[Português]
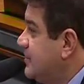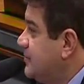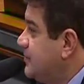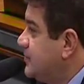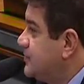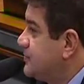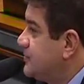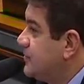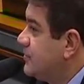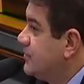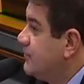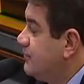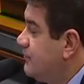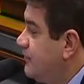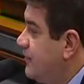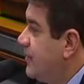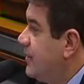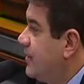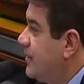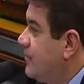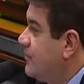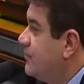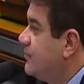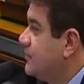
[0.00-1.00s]
depois que eu
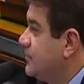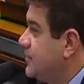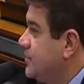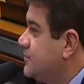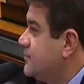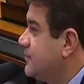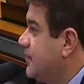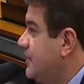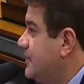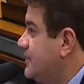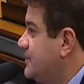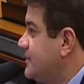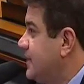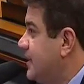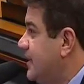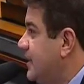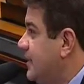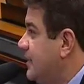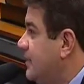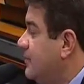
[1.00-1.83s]
tiver contextualizado